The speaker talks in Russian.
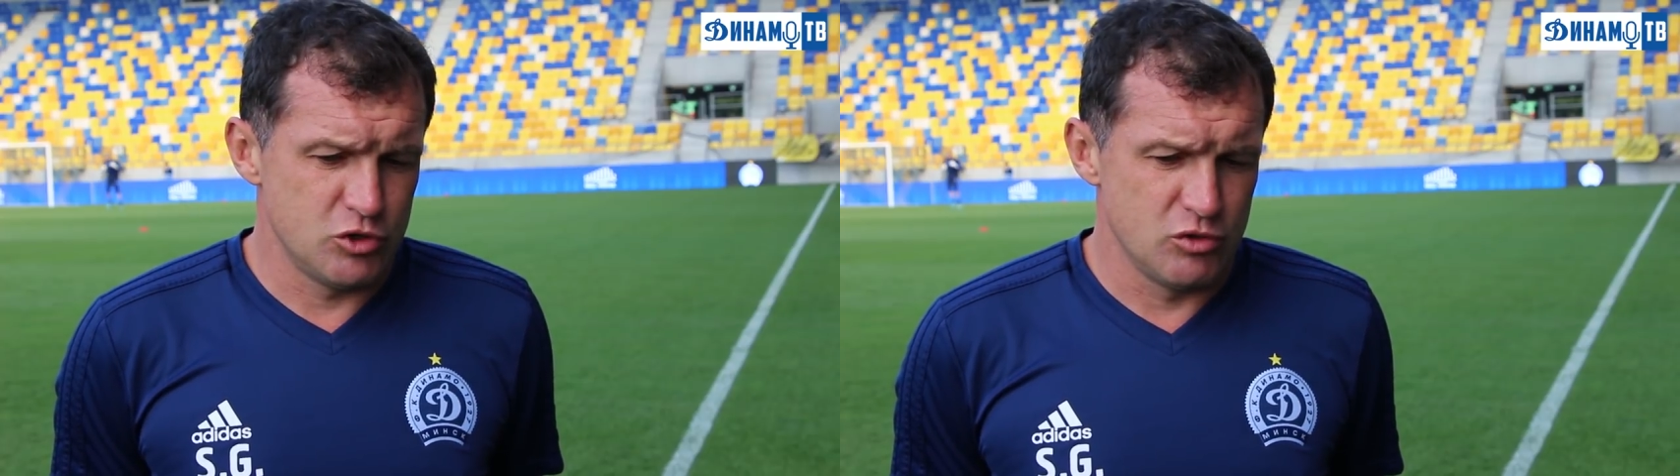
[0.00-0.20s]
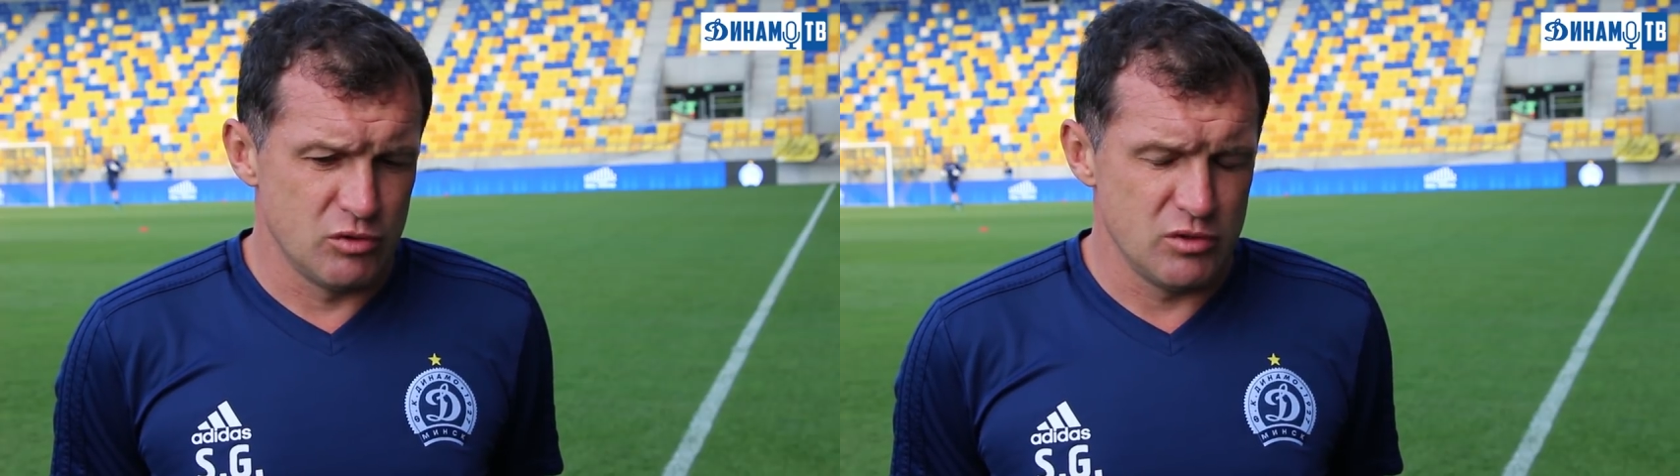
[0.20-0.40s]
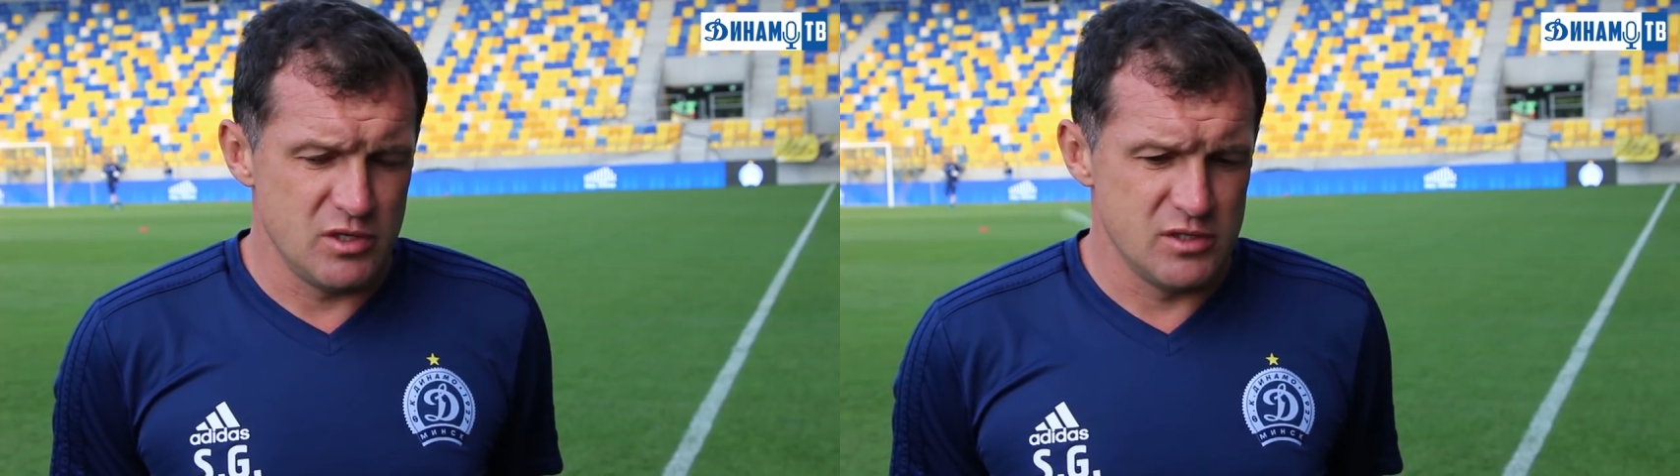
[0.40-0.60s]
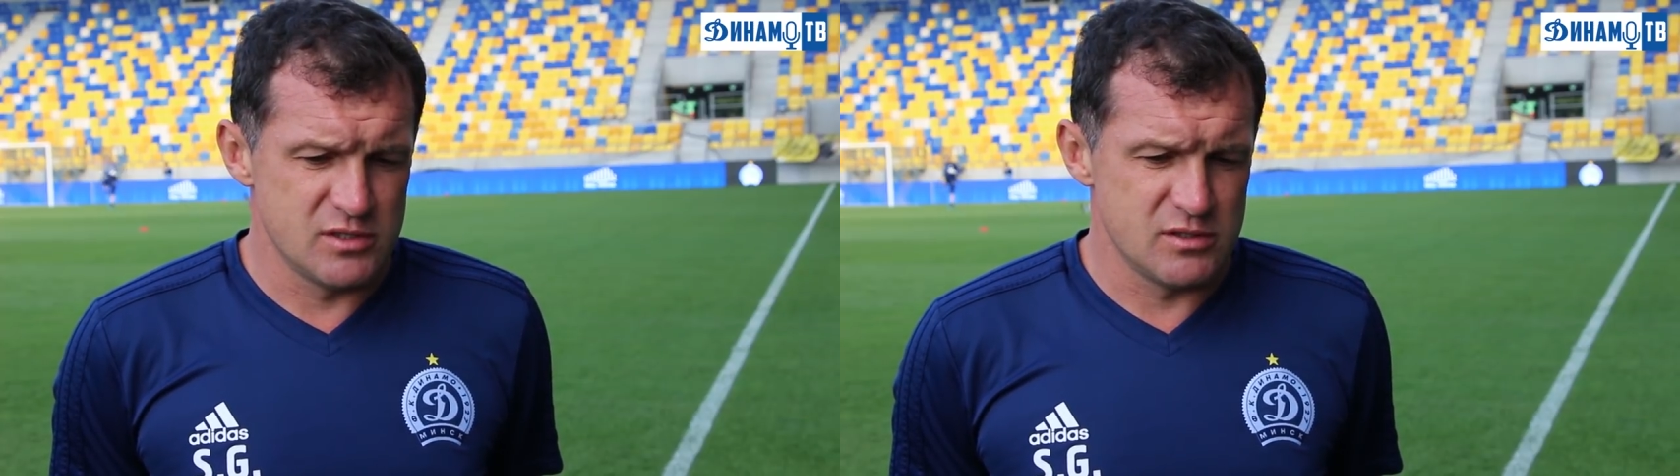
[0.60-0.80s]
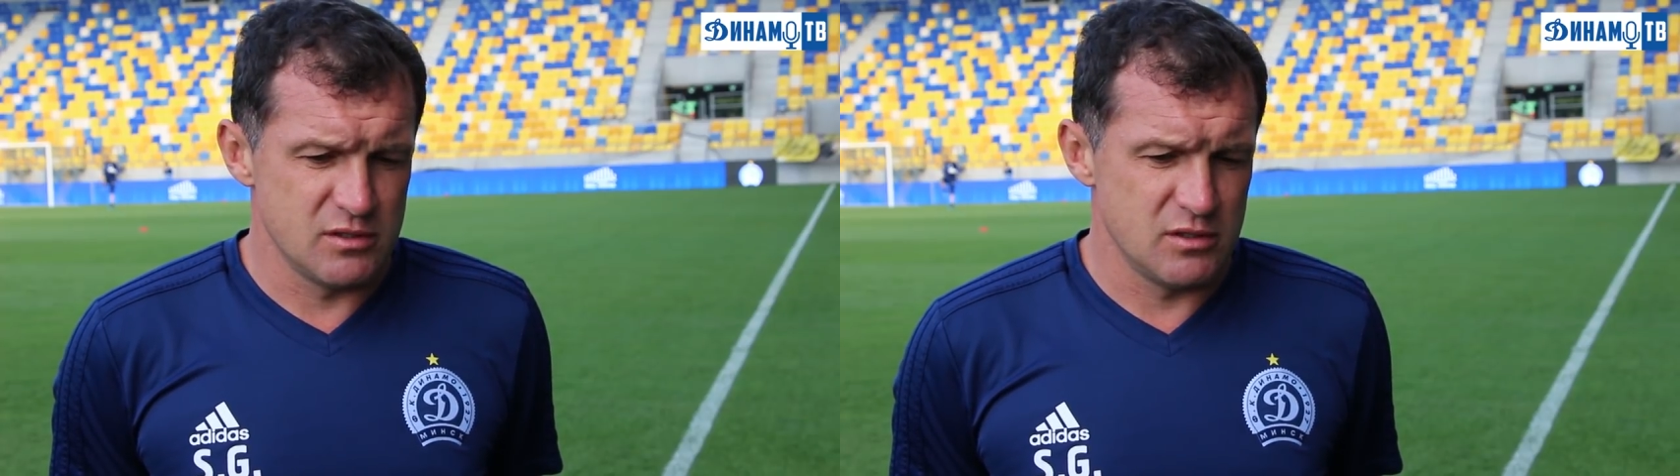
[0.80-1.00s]
что
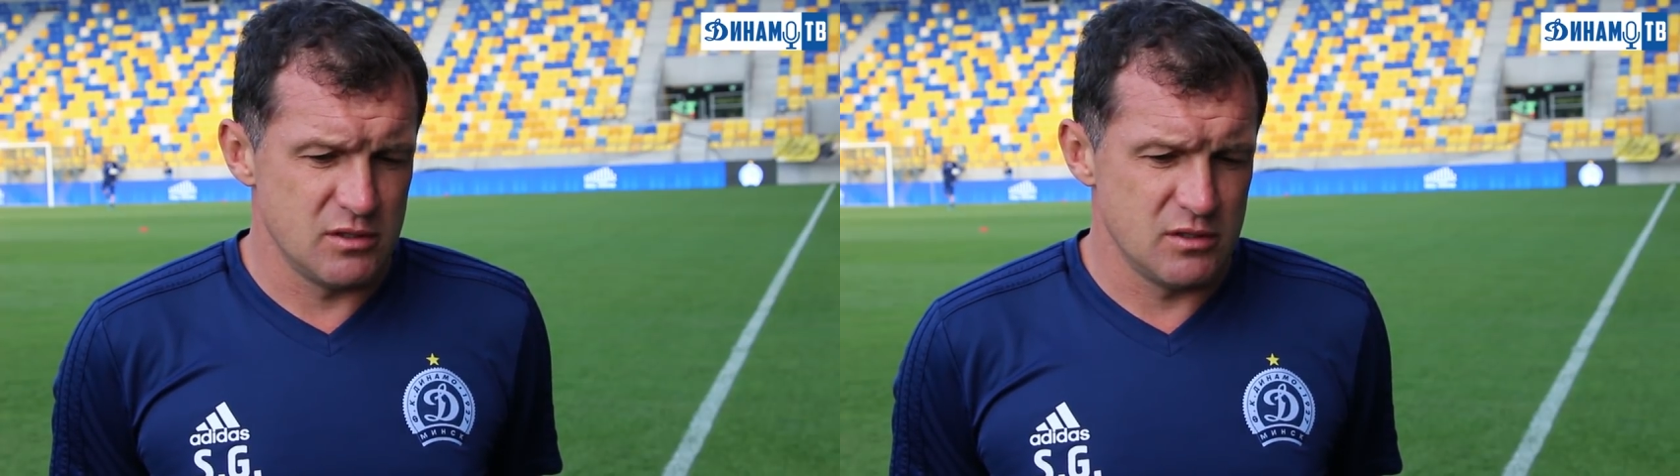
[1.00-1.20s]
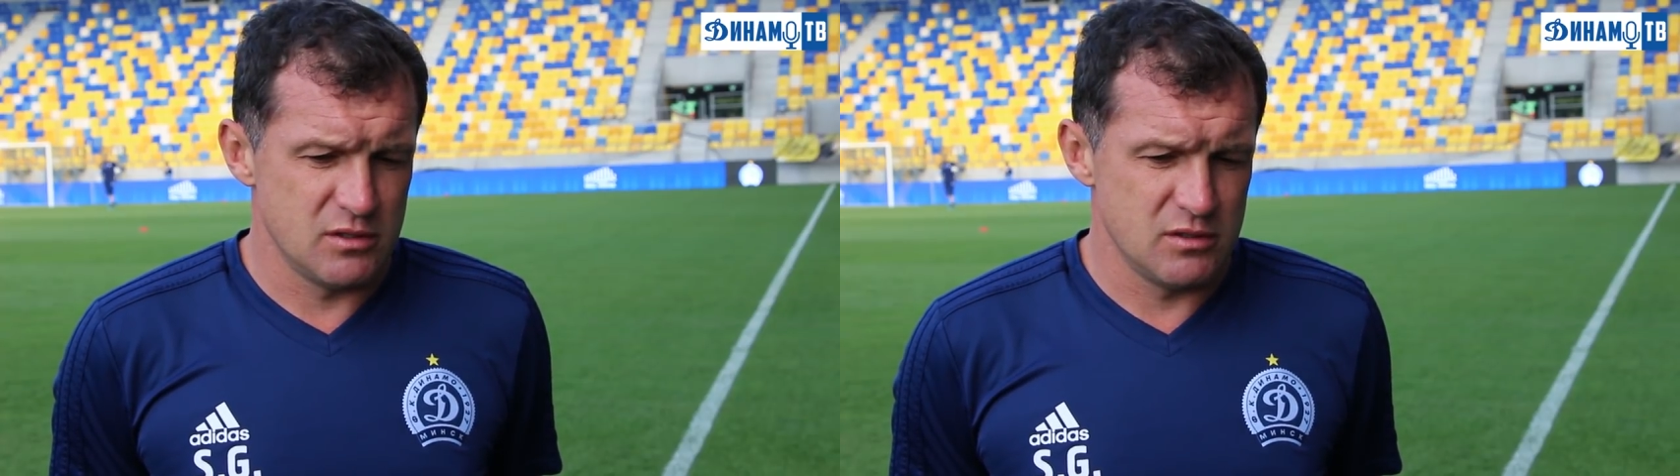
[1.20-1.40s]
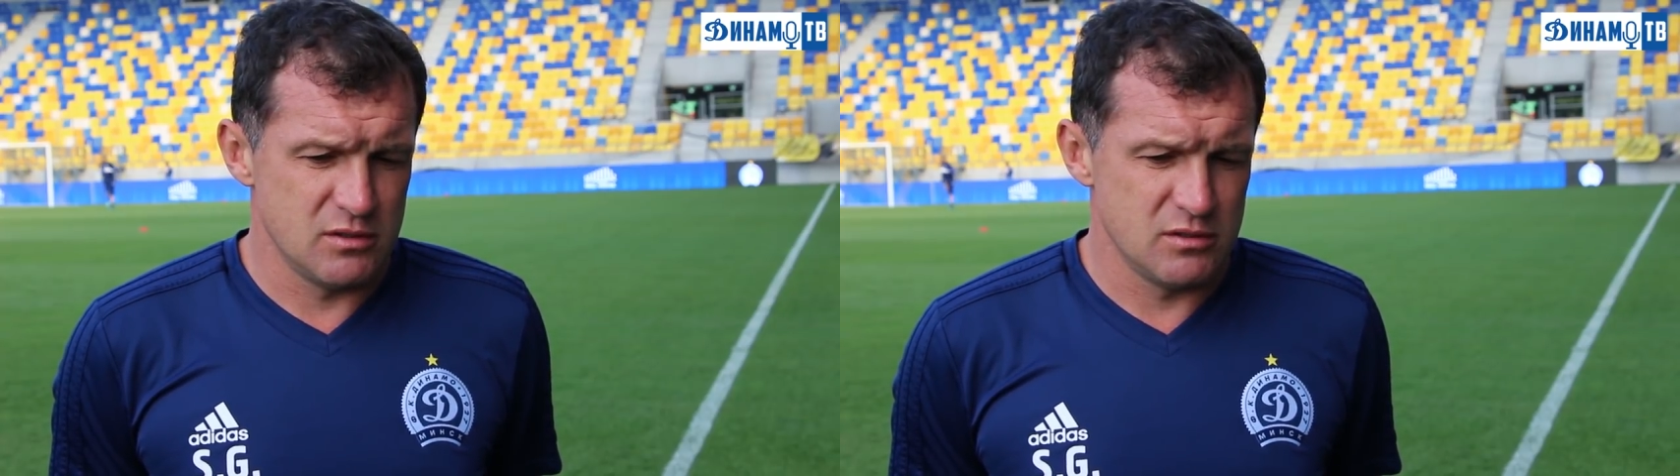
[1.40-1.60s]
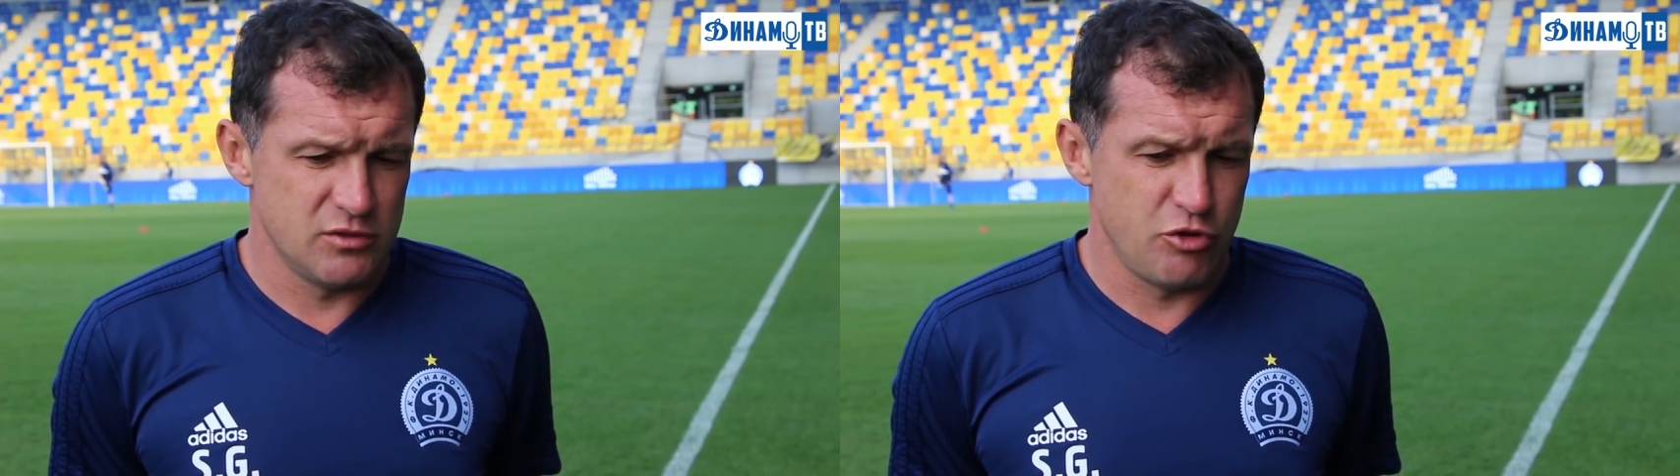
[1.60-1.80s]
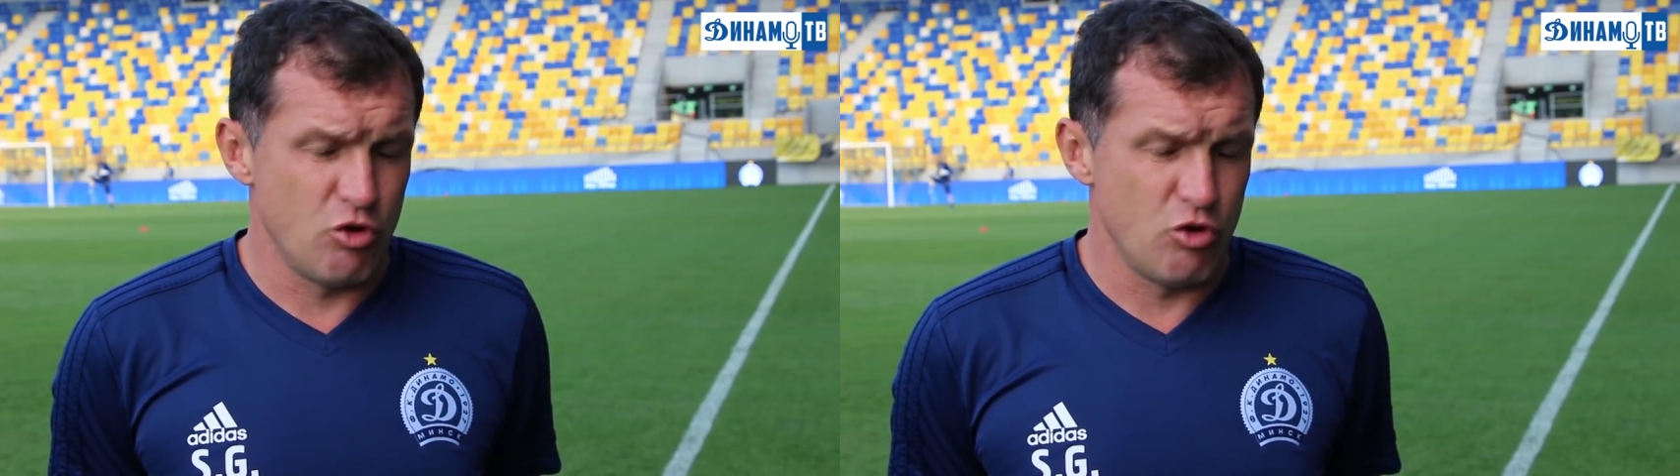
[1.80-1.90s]
из э,